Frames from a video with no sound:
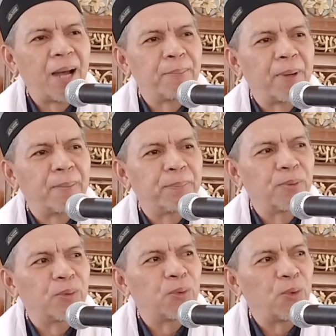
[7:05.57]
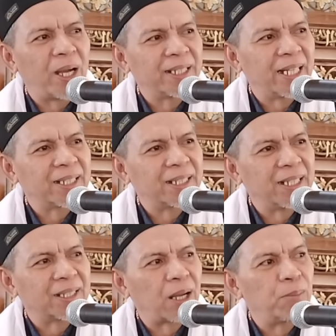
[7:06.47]
apapun uang yang
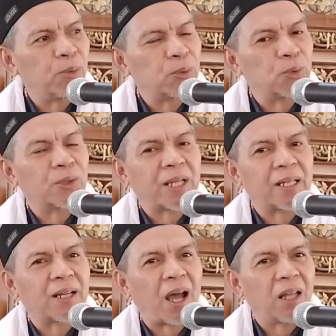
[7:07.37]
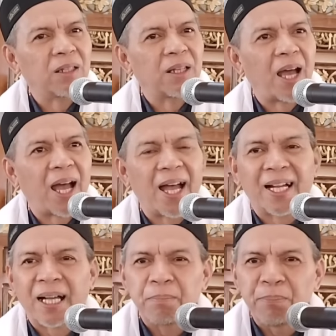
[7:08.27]
kita butuhkan Allah
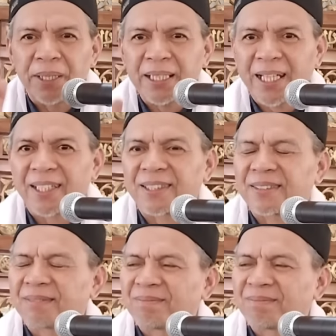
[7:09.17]
akan berikan.